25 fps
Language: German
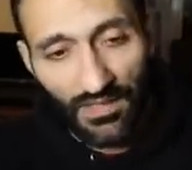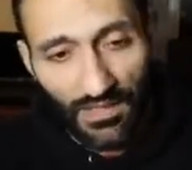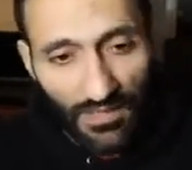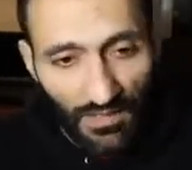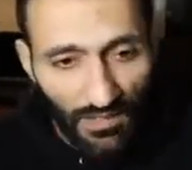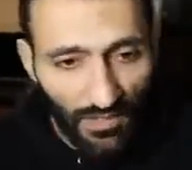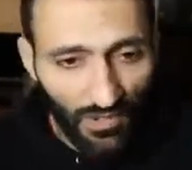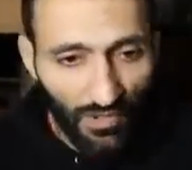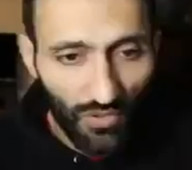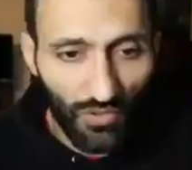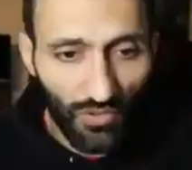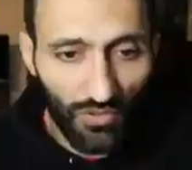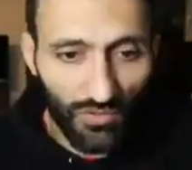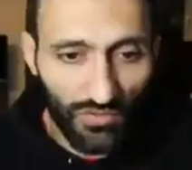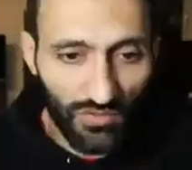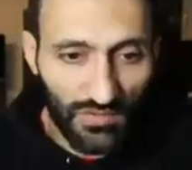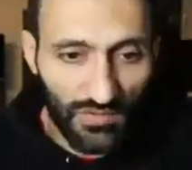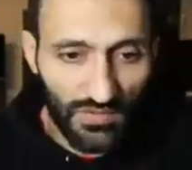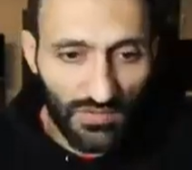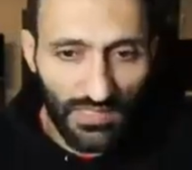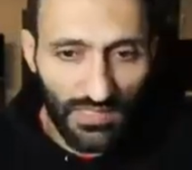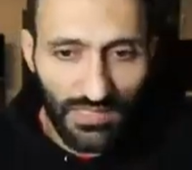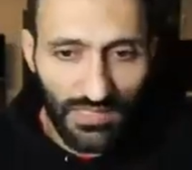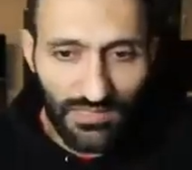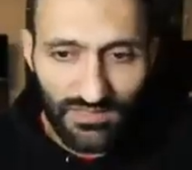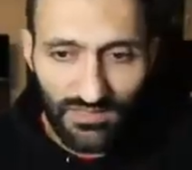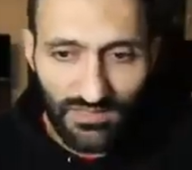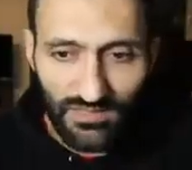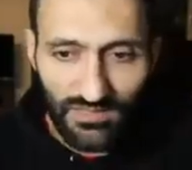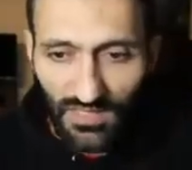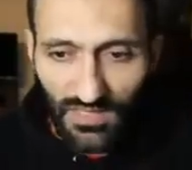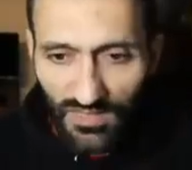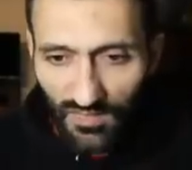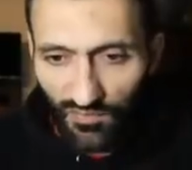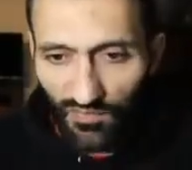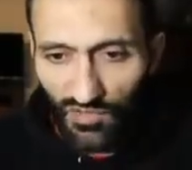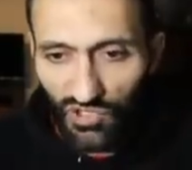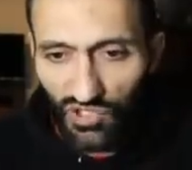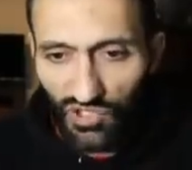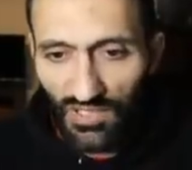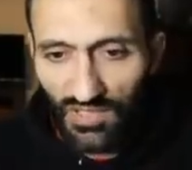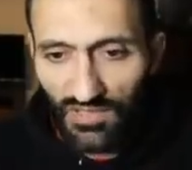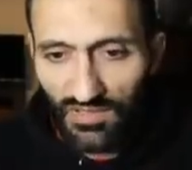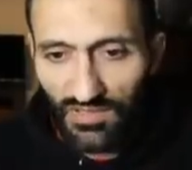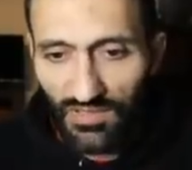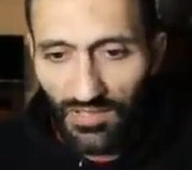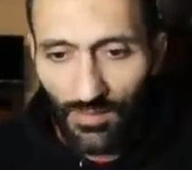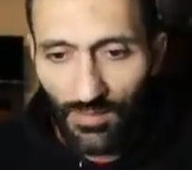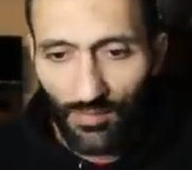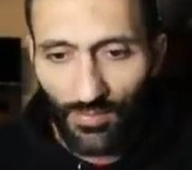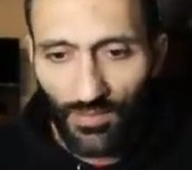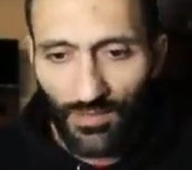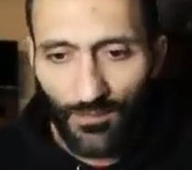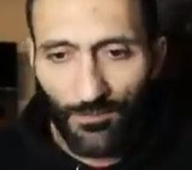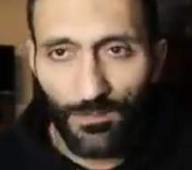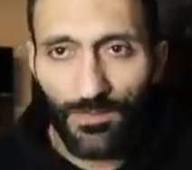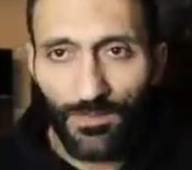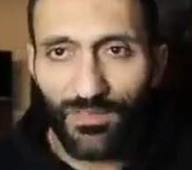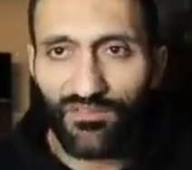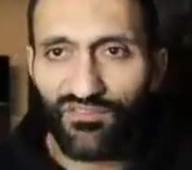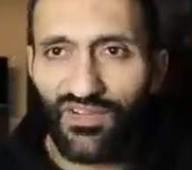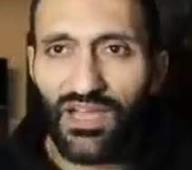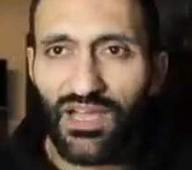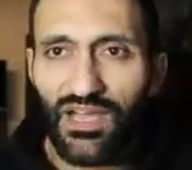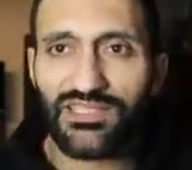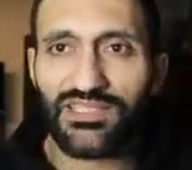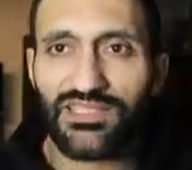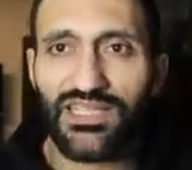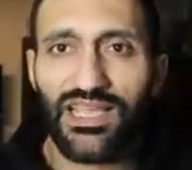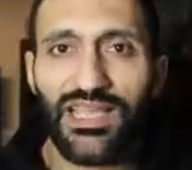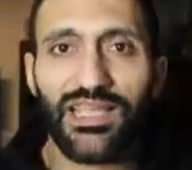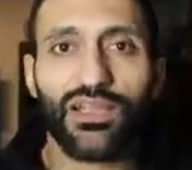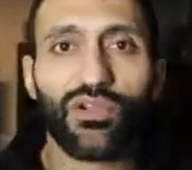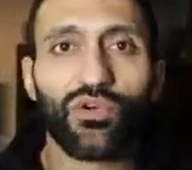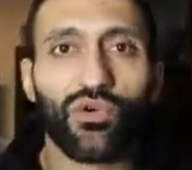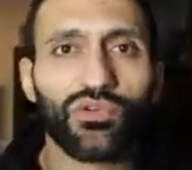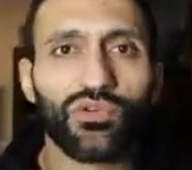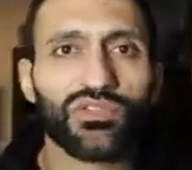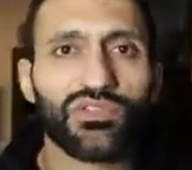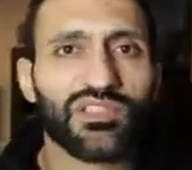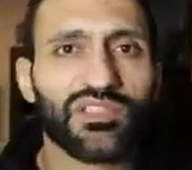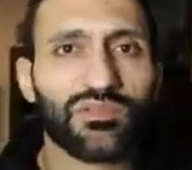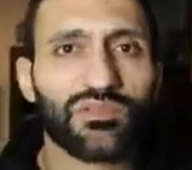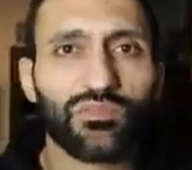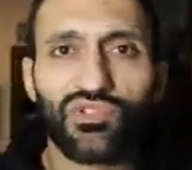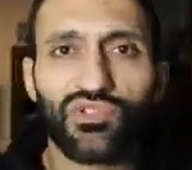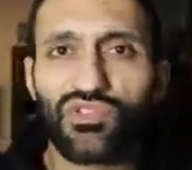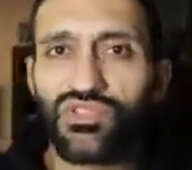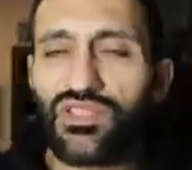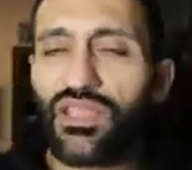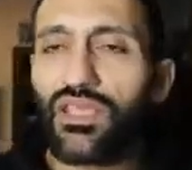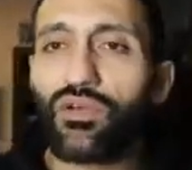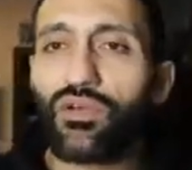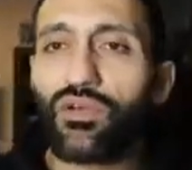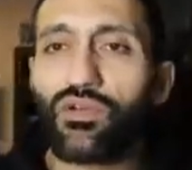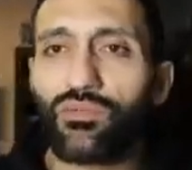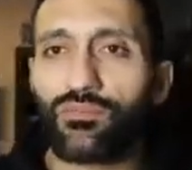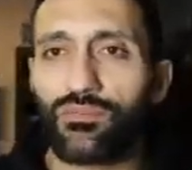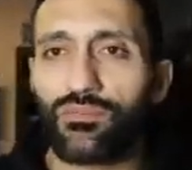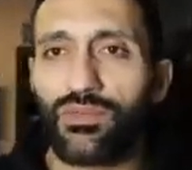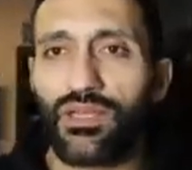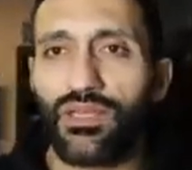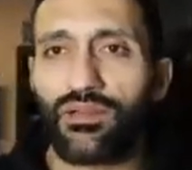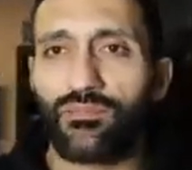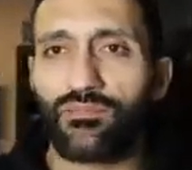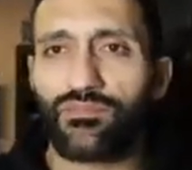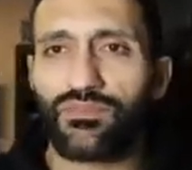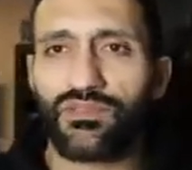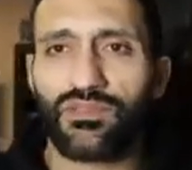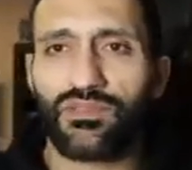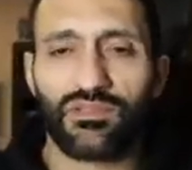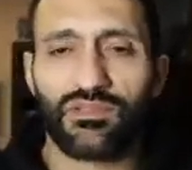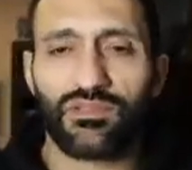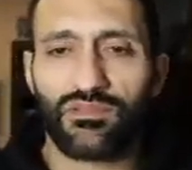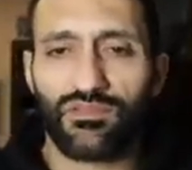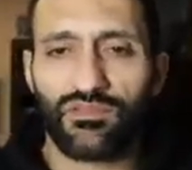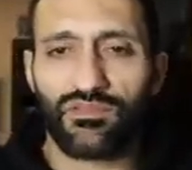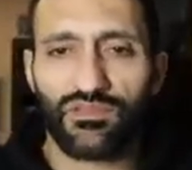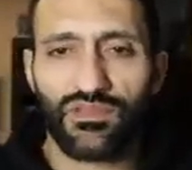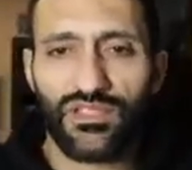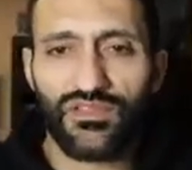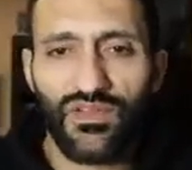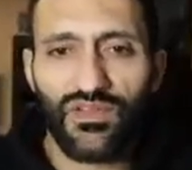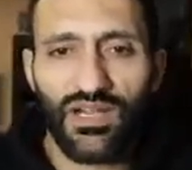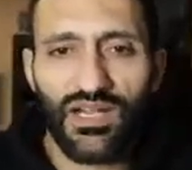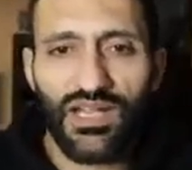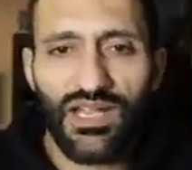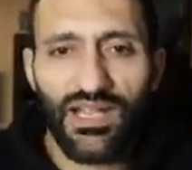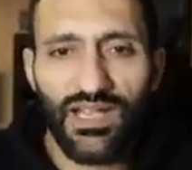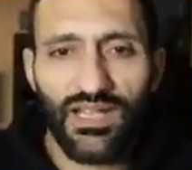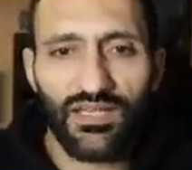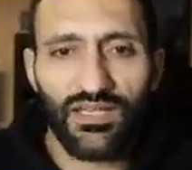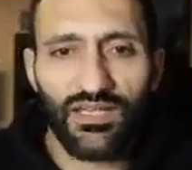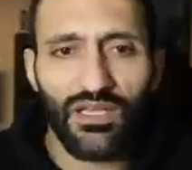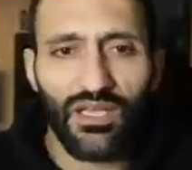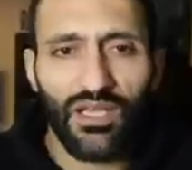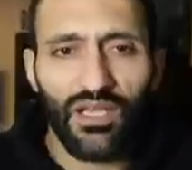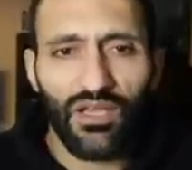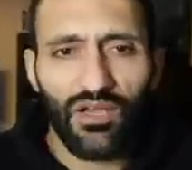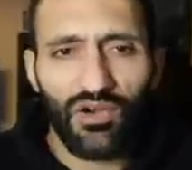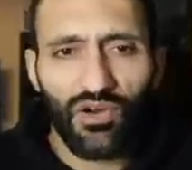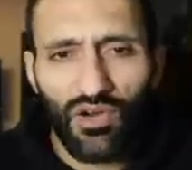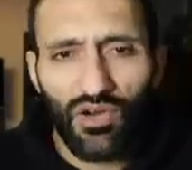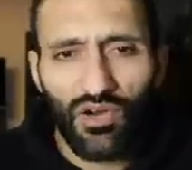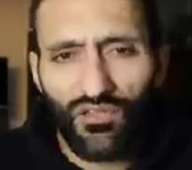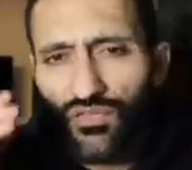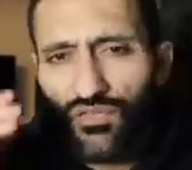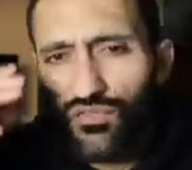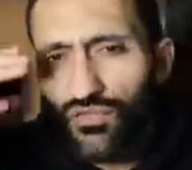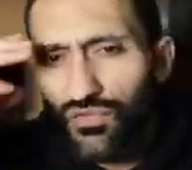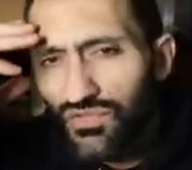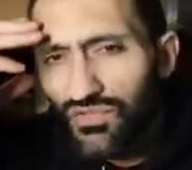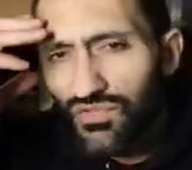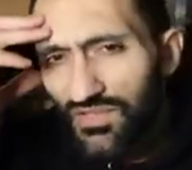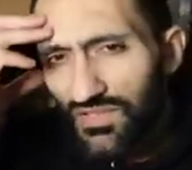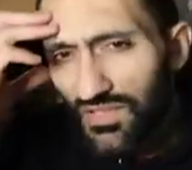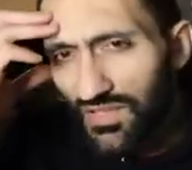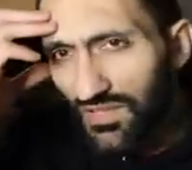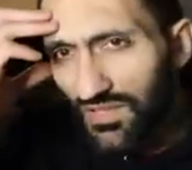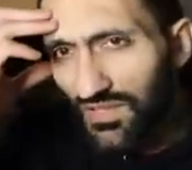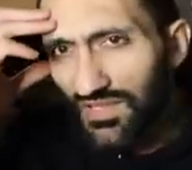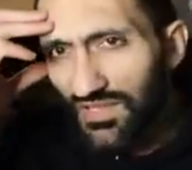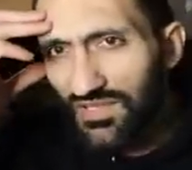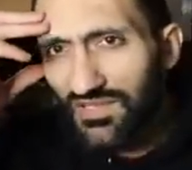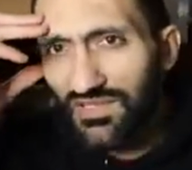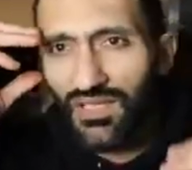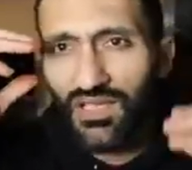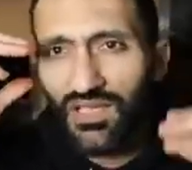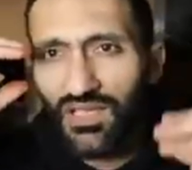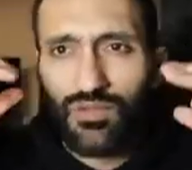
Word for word: Und äh, als ich das verstanden habe, war es kein großes Mysterium mehr es war kein, oh, wie funktioniert das?